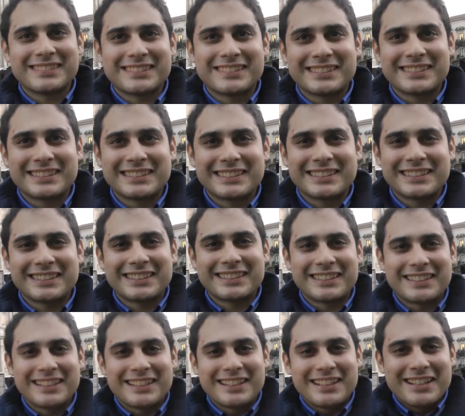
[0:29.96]
dalle
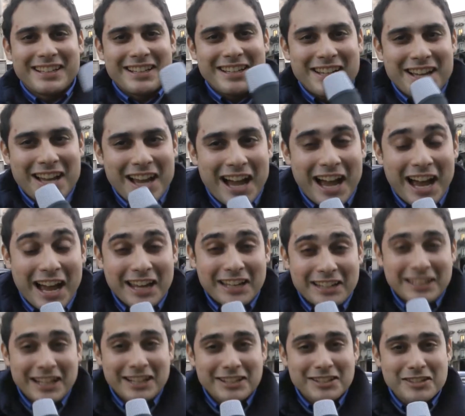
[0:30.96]
auto
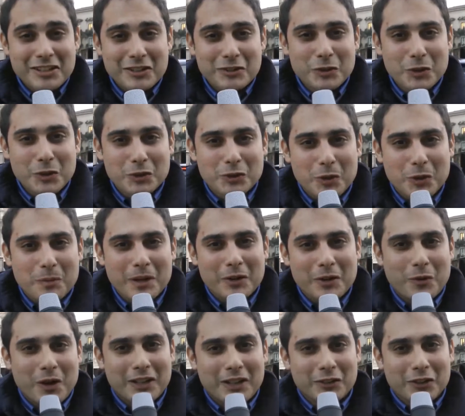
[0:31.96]
Innanzitutto
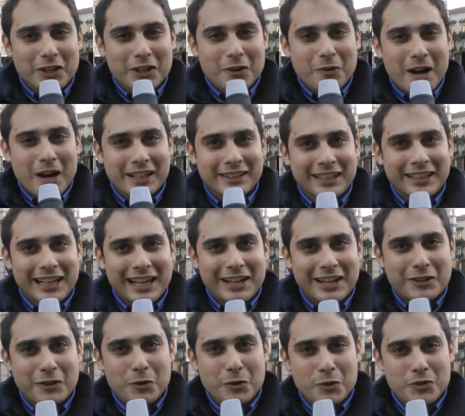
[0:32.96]
per quanto riguarda la
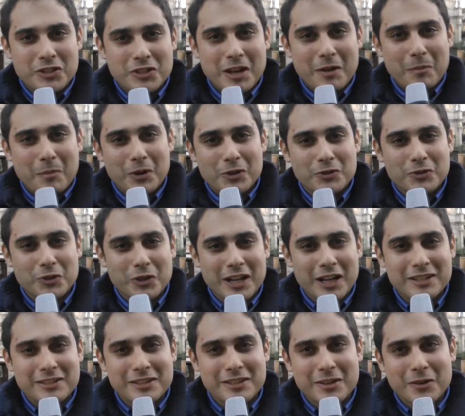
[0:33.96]
chiusa posso
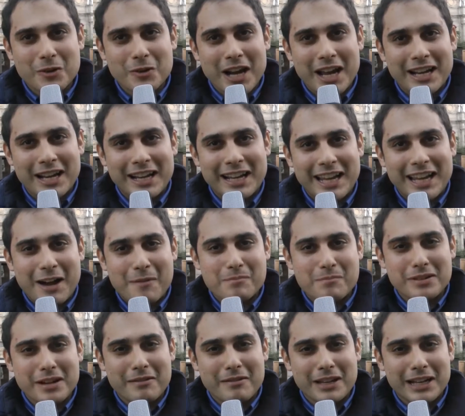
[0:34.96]
rassicurare che a
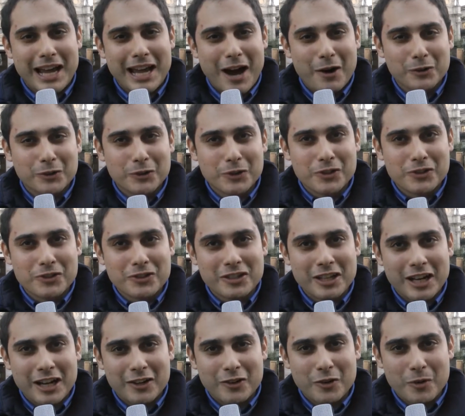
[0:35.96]
breve le auto non ci
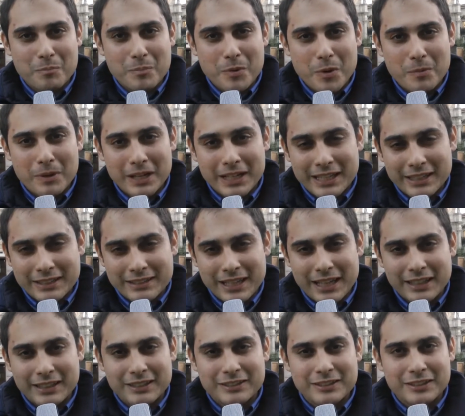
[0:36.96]
saranno più perché è
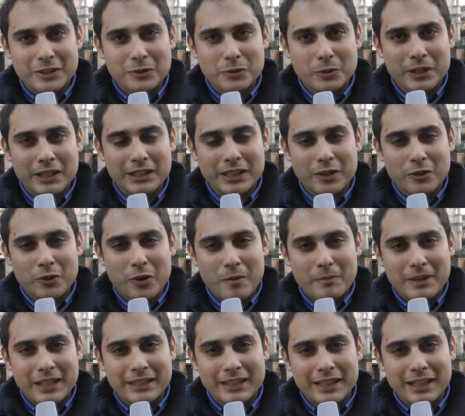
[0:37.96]
stata istituita
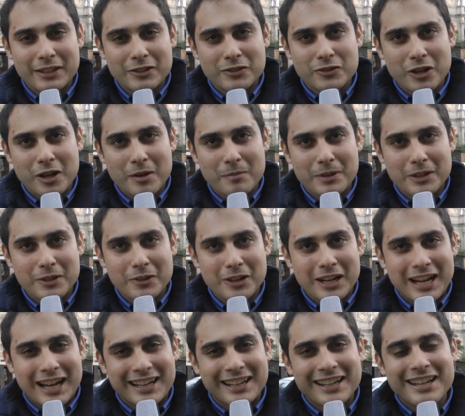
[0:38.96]
nuovamente l'isola
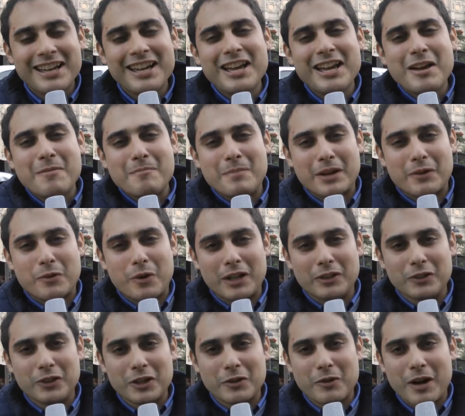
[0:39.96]
pedonale per
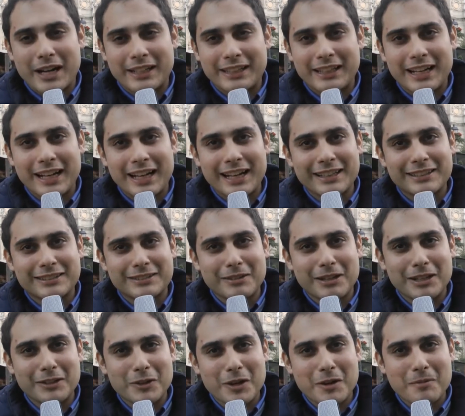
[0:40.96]
quanto riguarda
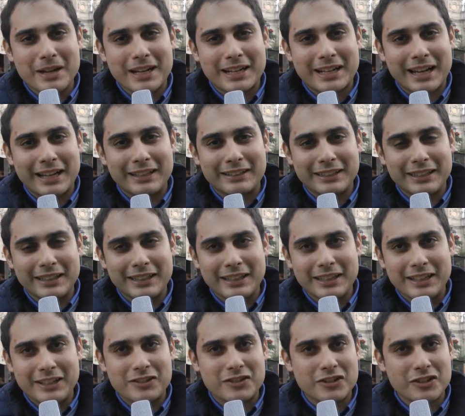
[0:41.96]
l'allestimento dei
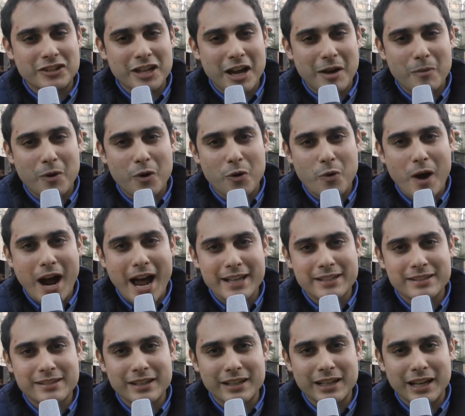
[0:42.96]
mercatini ci siamo
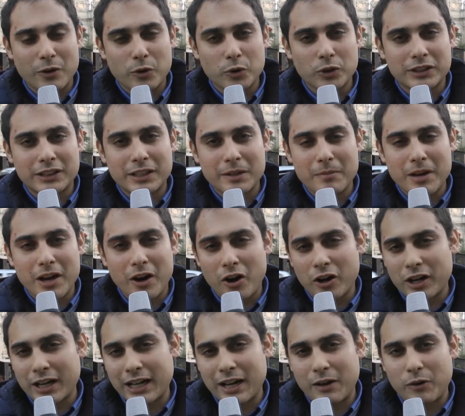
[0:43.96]
quasi, le ultime
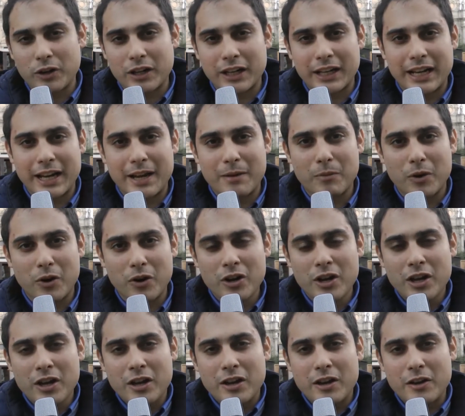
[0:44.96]
ore lavoreremo
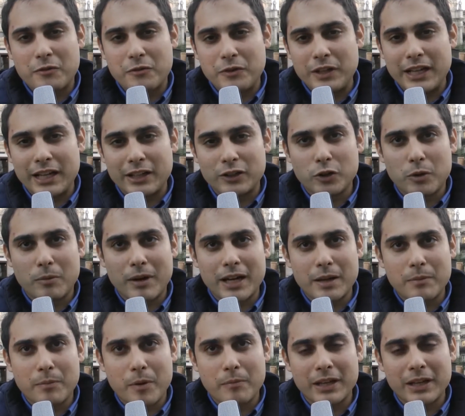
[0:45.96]
eh, fino a
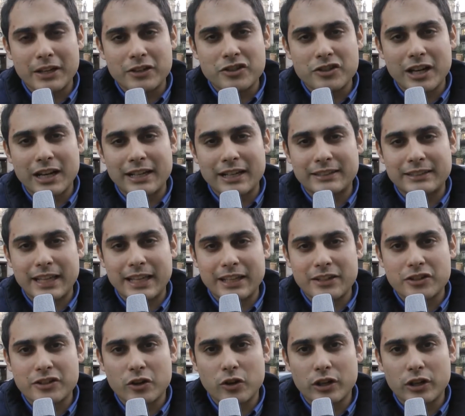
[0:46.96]
domani pomeriggio alle
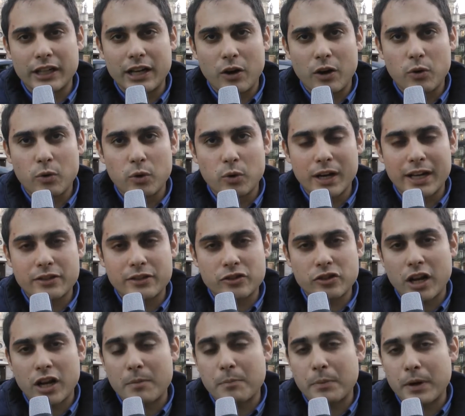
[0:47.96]
16 con
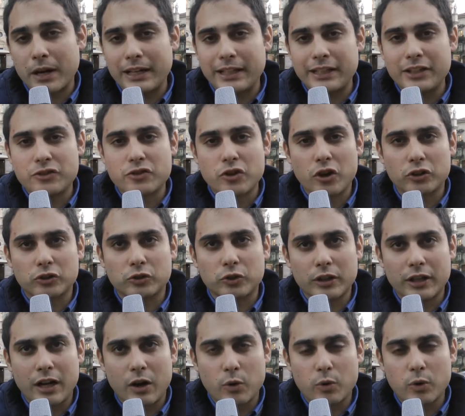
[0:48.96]
l'inaugurazione e poi alle 18
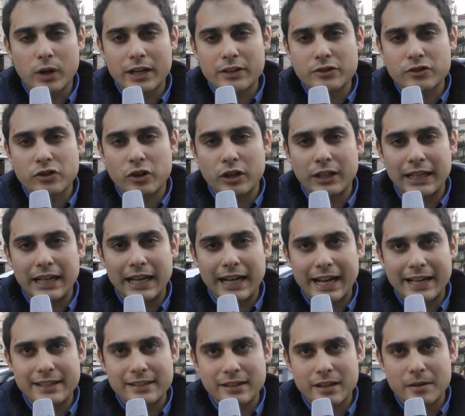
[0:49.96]
l'inaugurazione della
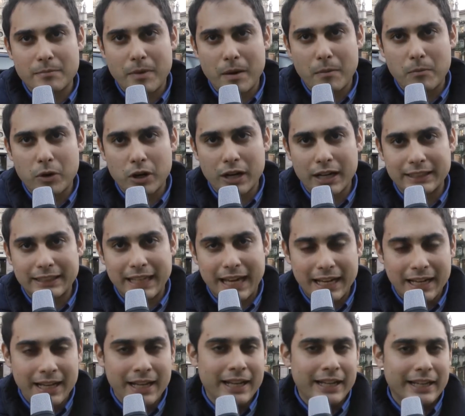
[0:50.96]
casa di Babbo
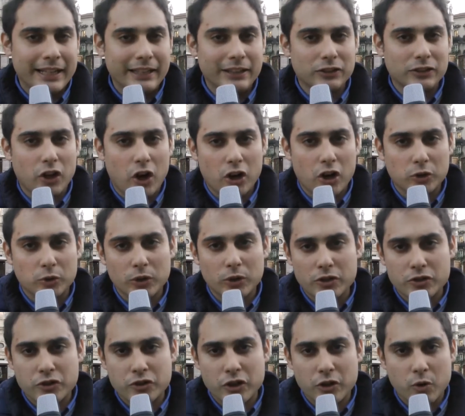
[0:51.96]
Natale. Intorno
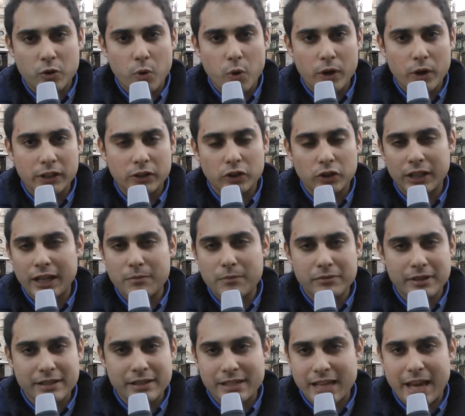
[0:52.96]
il circuito dei
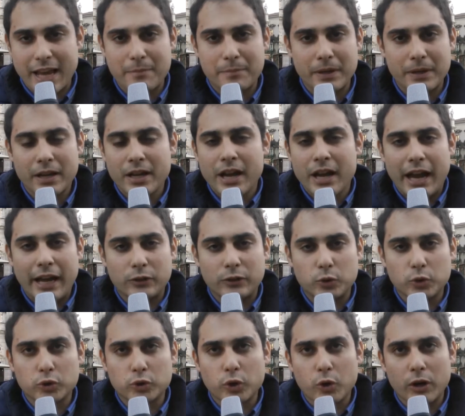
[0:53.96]
presepi e
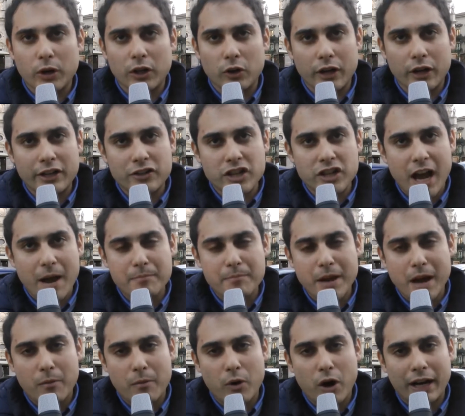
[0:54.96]
tutto quello che già
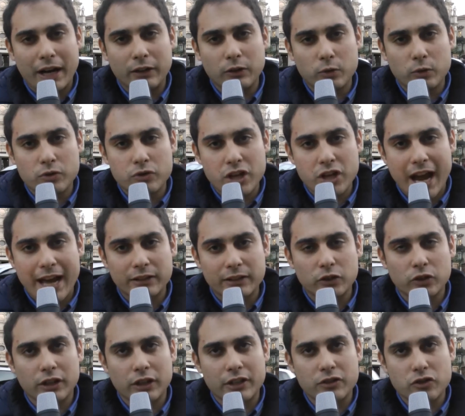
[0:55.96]
abbiamo
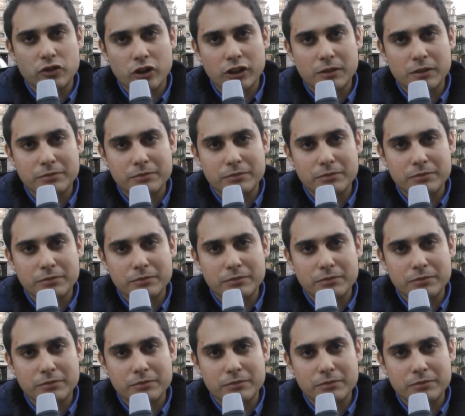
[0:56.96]
annunciato nei giorni